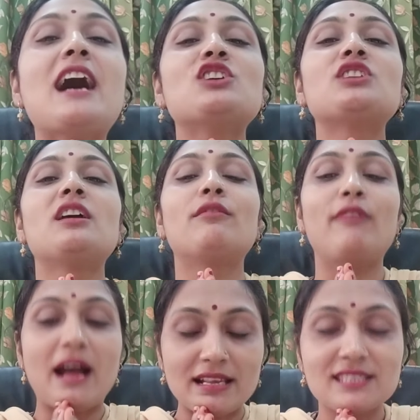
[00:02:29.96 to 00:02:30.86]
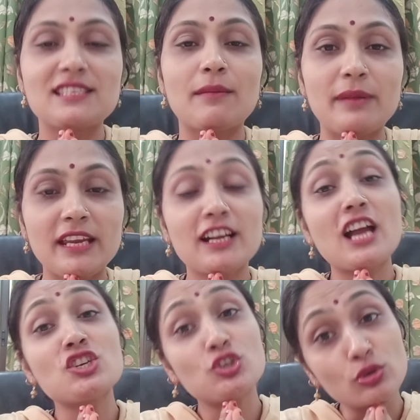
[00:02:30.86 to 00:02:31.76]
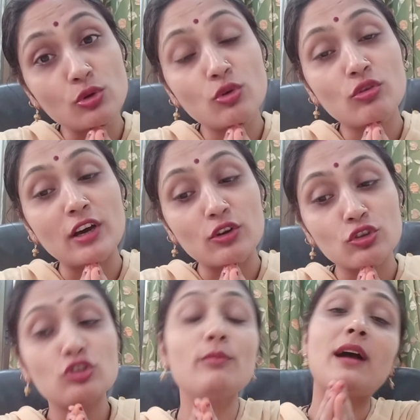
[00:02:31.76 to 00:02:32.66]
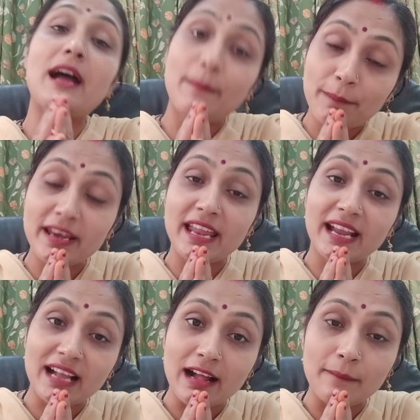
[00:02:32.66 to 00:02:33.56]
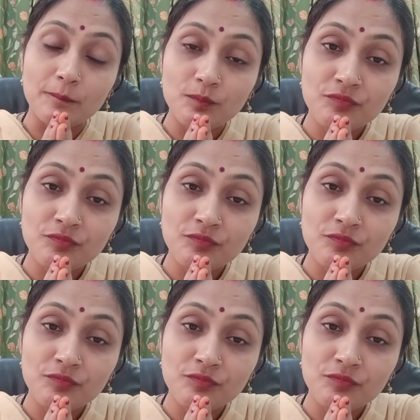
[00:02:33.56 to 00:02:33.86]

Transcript: आशीर्वाद सभी का शुरू करो तुम अपने काम